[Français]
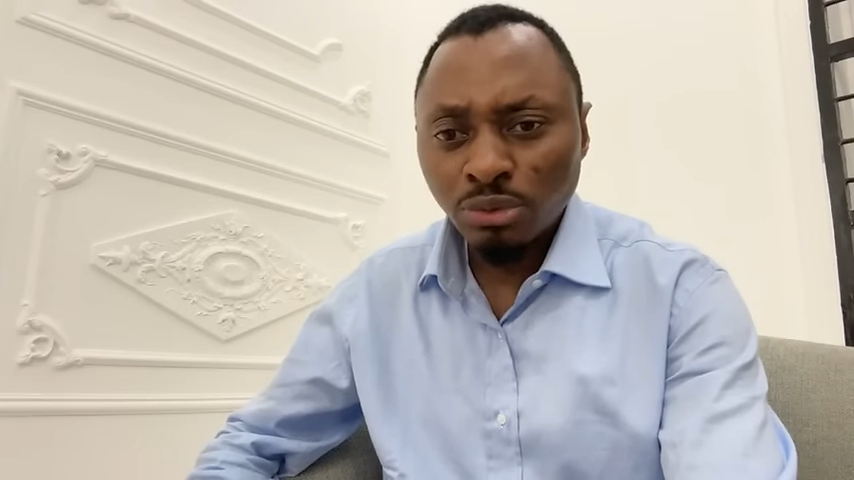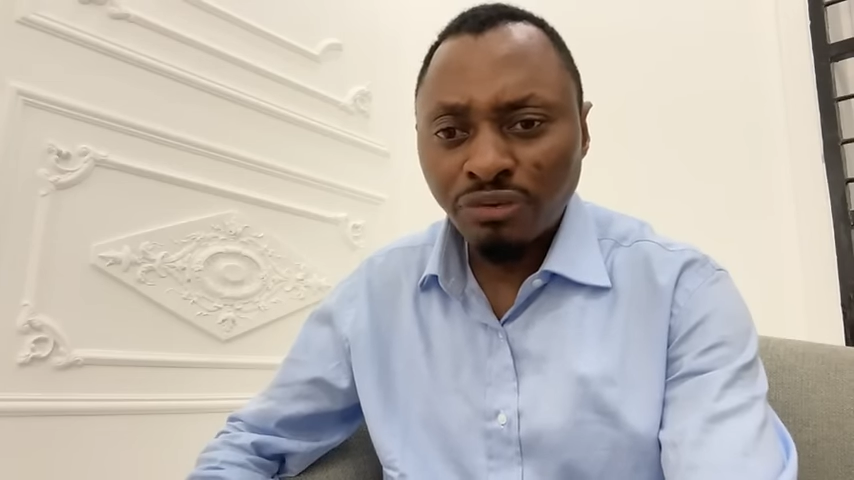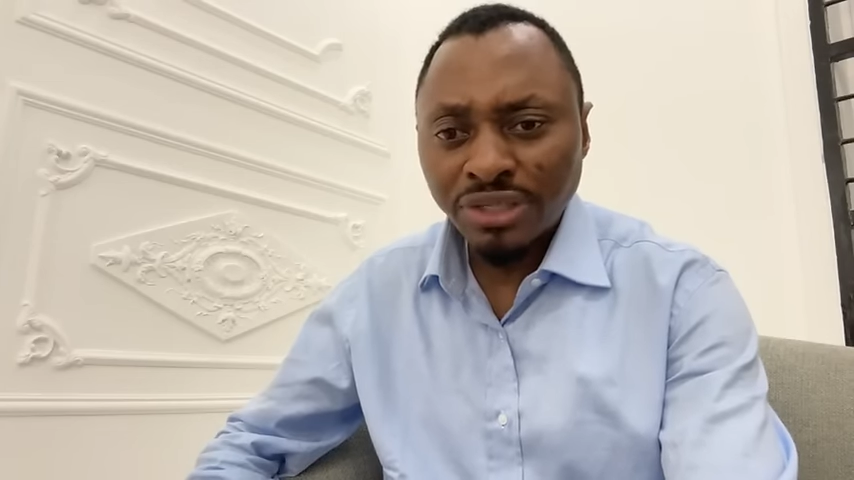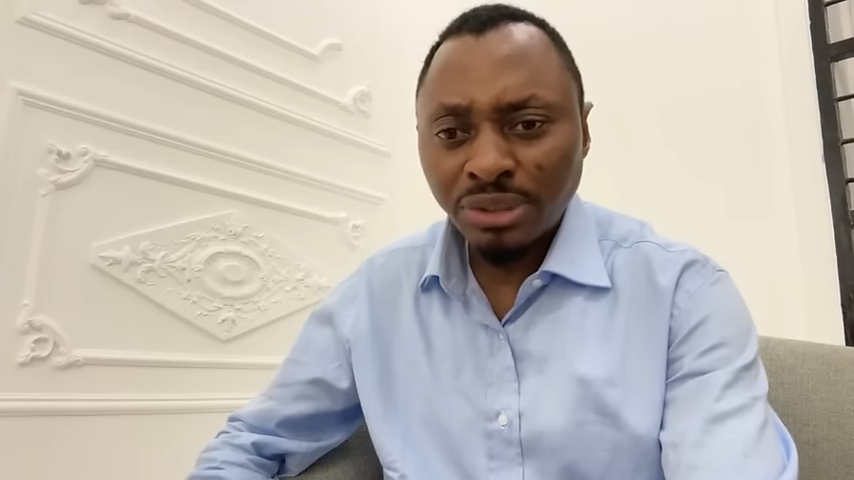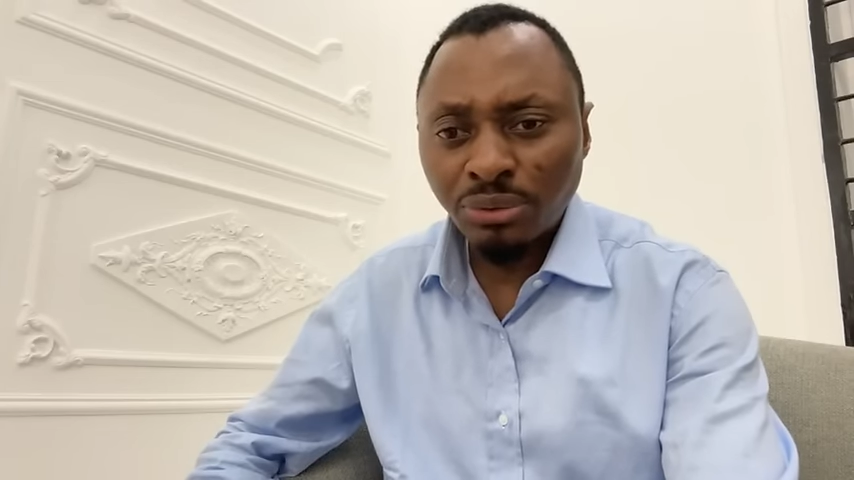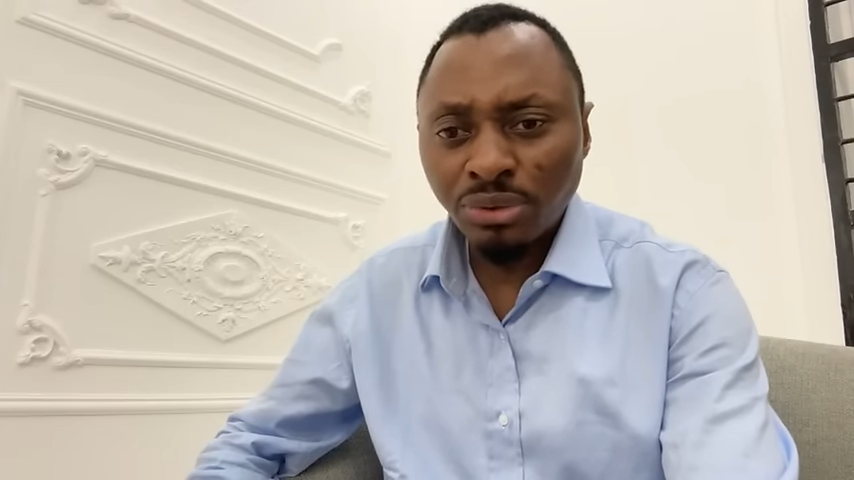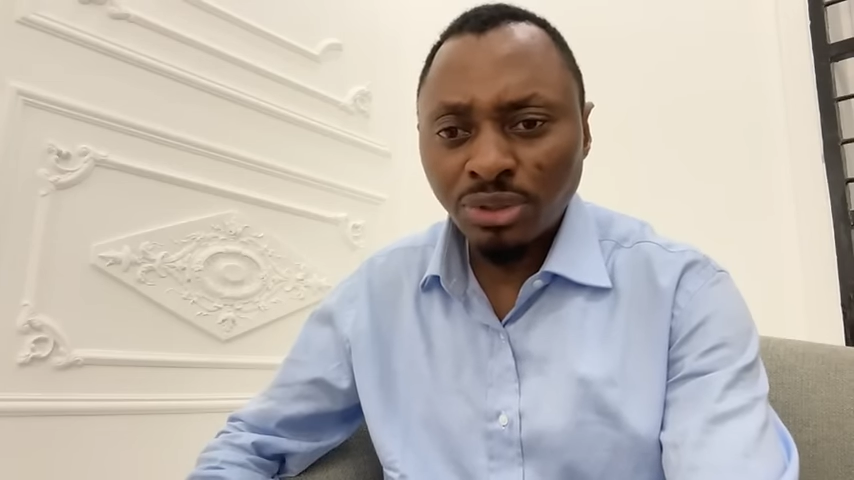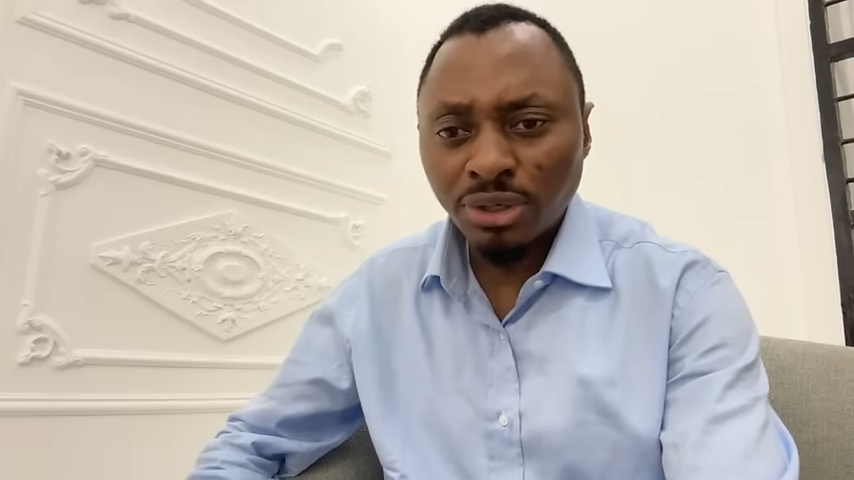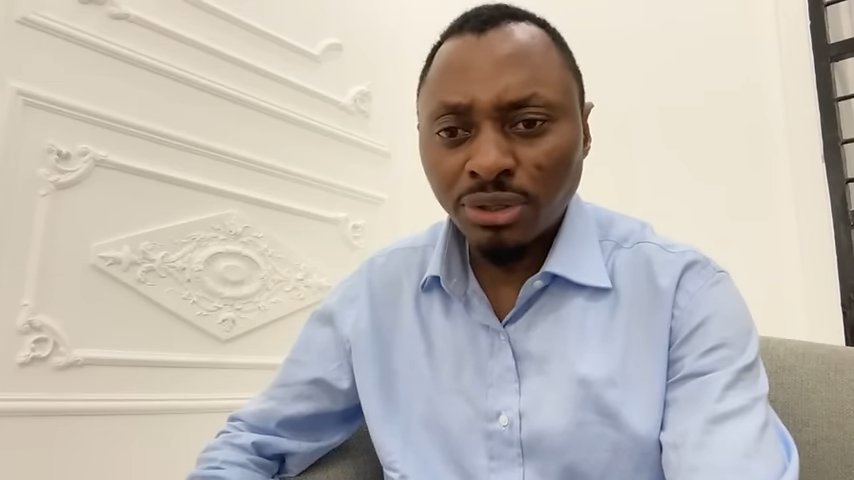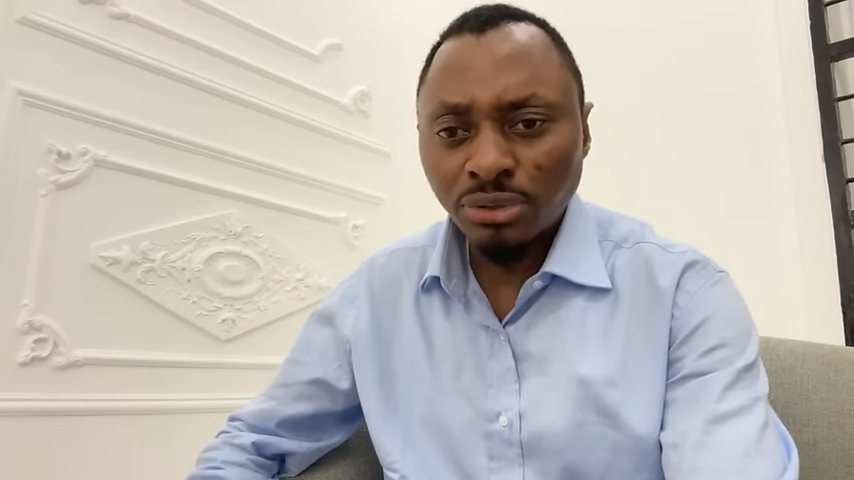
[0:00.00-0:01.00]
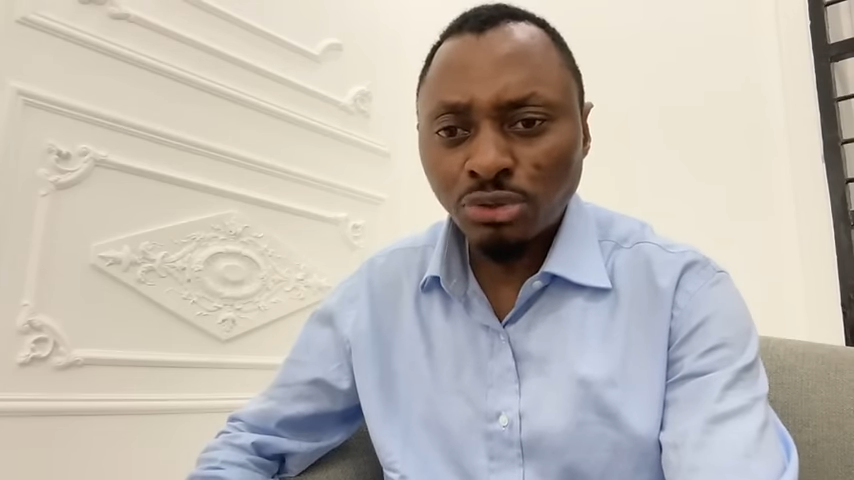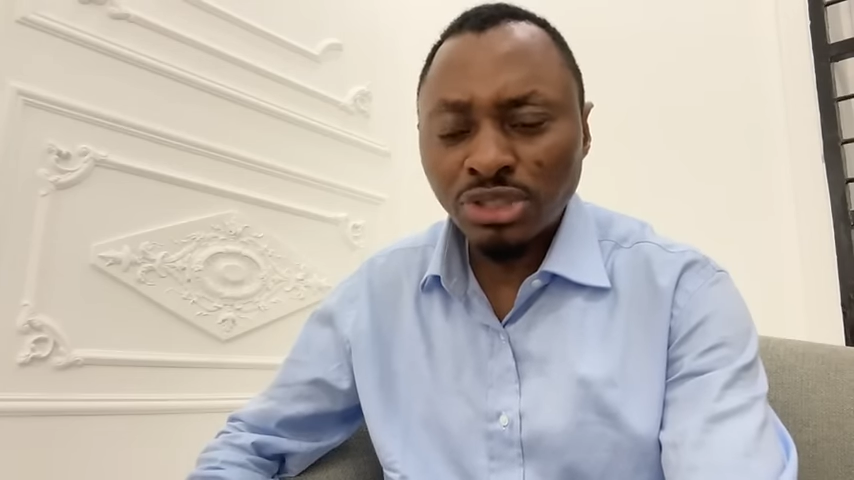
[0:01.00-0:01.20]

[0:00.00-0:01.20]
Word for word: de 21h